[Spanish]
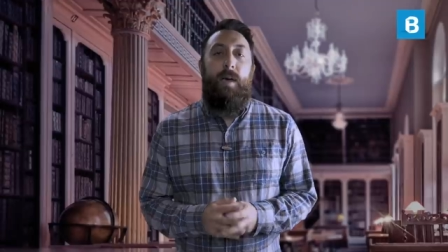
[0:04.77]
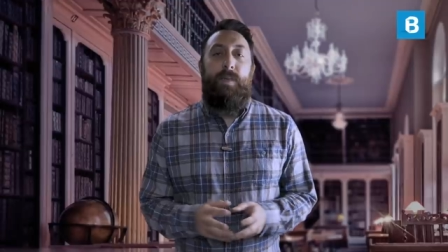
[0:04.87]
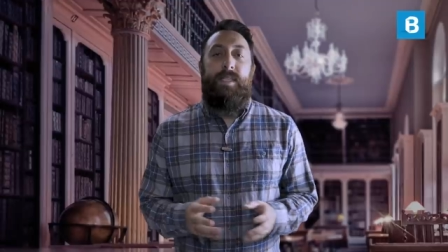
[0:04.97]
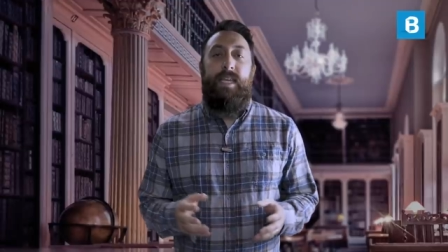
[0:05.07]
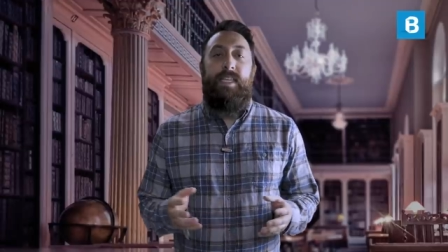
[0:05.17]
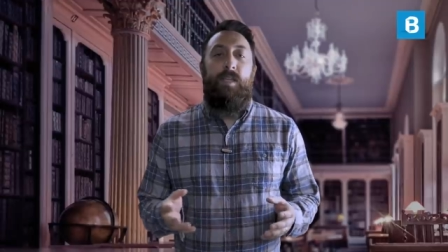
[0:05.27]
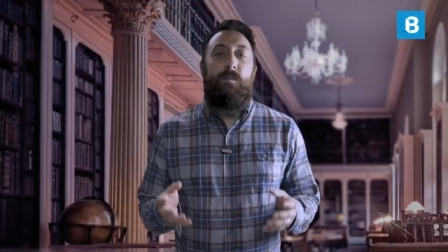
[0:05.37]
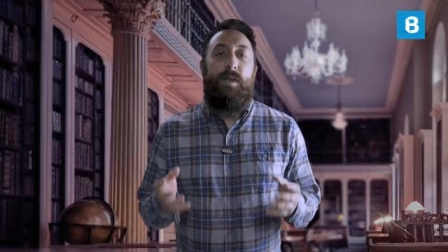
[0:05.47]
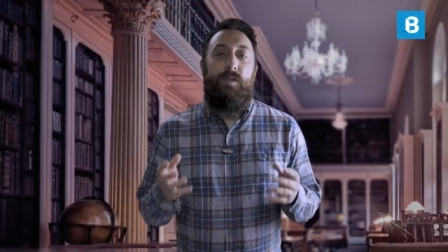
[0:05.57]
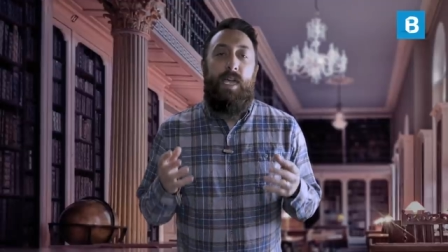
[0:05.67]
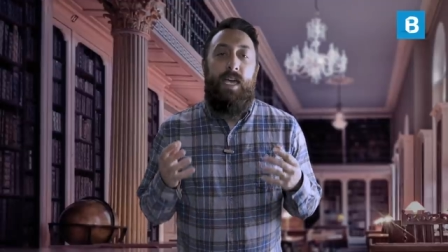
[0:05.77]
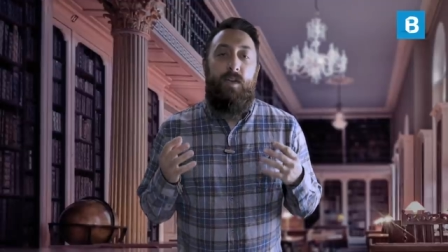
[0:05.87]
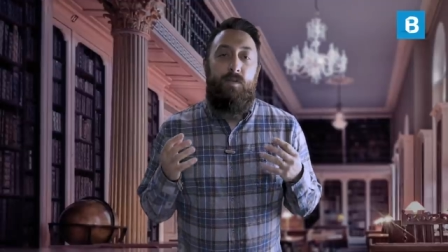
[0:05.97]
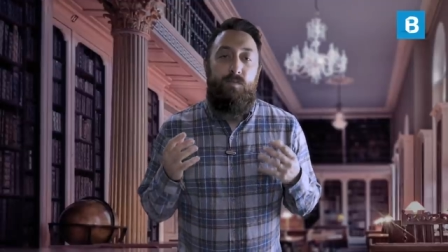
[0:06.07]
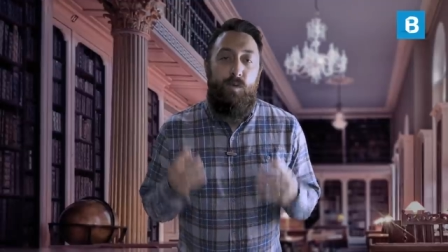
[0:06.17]
A pesar de ser un
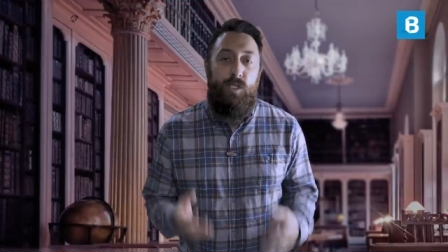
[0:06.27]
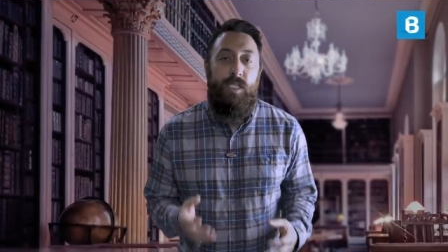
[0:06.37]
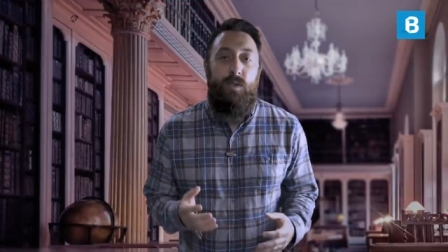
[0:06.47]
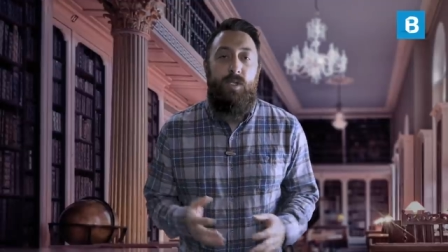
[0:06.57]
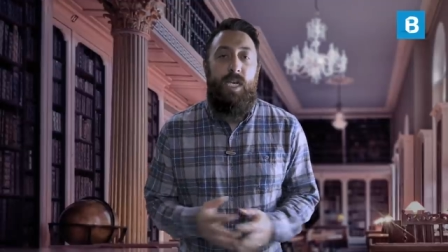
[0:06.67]
personaje con muchas